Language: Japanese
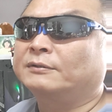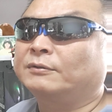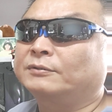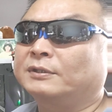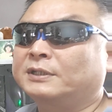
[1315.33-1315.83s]
が
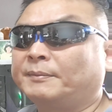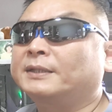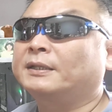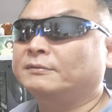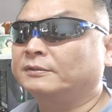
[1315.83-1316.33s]
どんどん
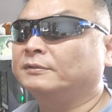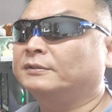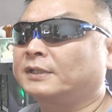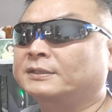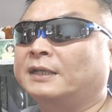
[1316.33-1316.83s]
迫ってくる
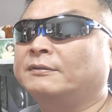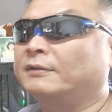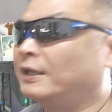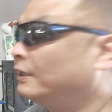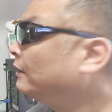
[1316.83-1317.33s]
社債
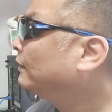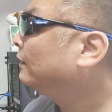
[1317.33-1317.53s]
のね、